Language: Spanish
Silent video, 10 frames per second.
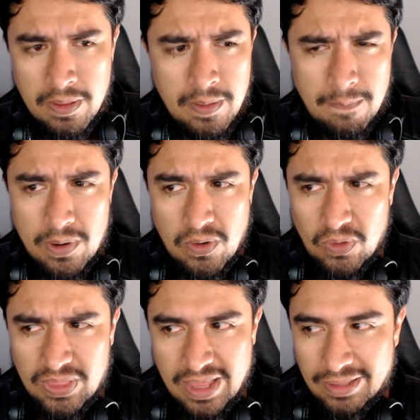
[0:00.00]
pero no
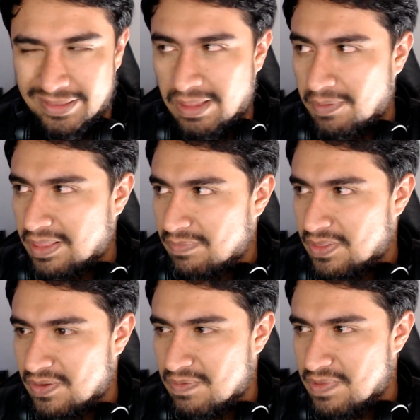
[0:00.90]
sé, se me hace
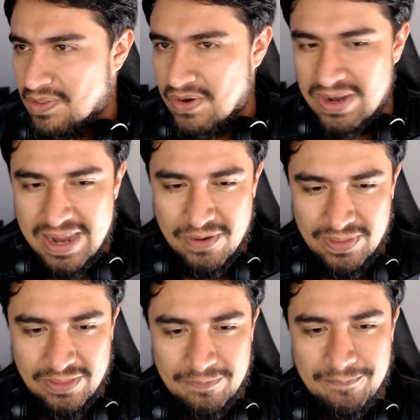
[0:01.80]
medio, raro
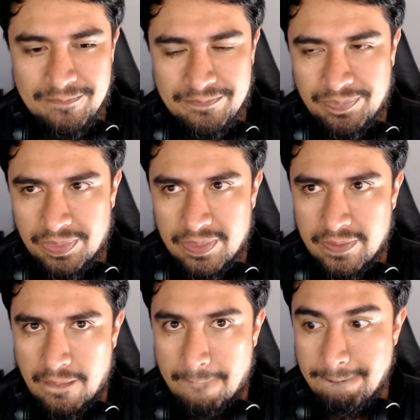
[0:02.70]
eso.
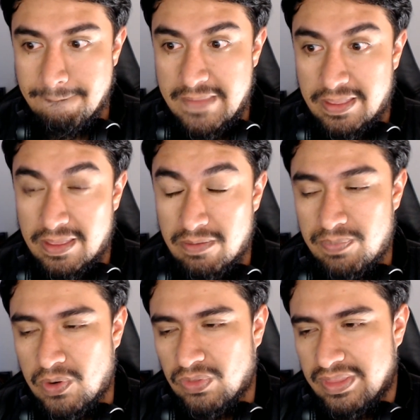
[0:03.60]
Eh,
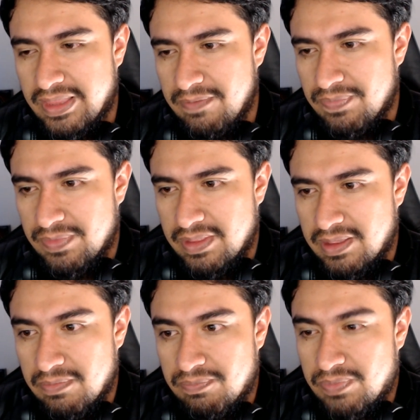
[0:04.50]
pero sí, sí.
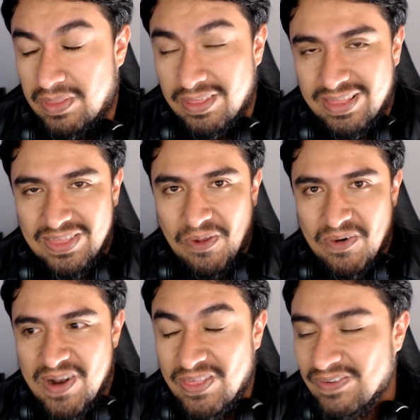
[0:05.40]
Eh, es que sí está raro
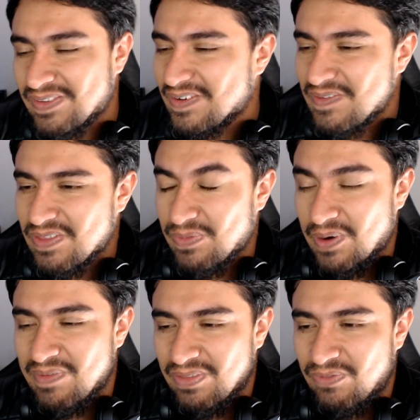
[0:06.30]
eso. Es como muchos
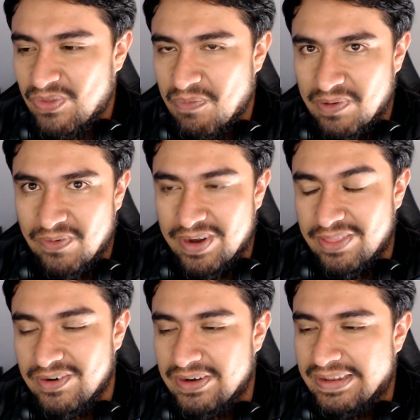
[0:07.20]
programas no funcionan bien con
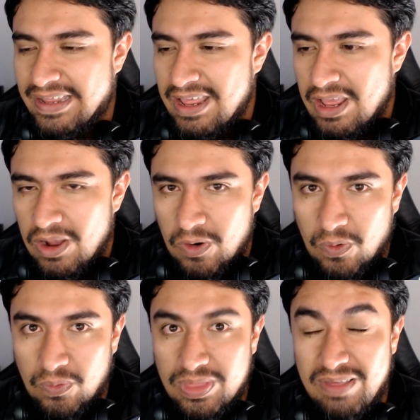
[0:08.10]
Radeon.
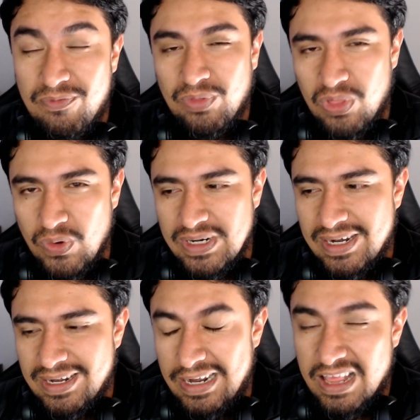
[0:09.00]
O si
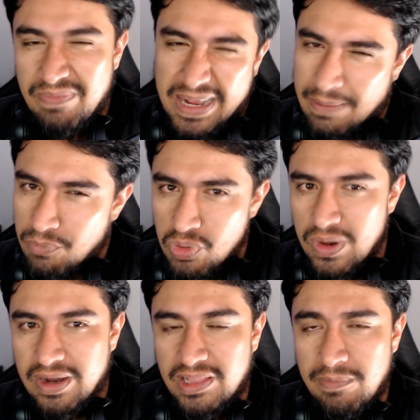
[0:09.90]
funcionan, les bajan mucho
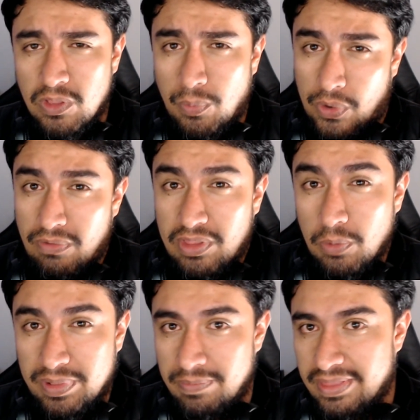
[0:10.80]
el rendimiento porque no están
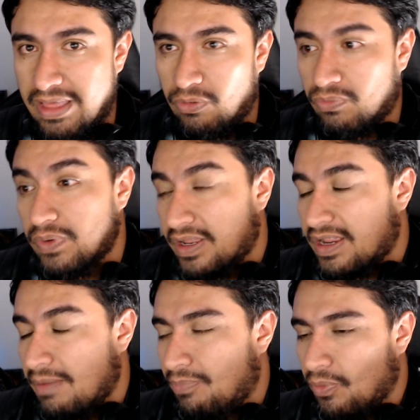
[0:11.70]
optimizados. Un
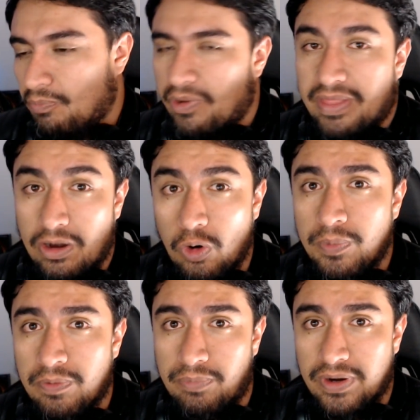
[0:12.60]
ejemplo puede ser
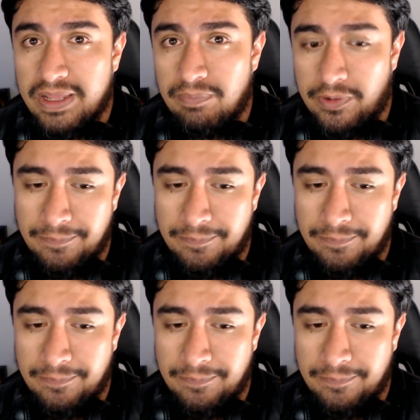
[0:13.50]
Lumion, por ejemplo.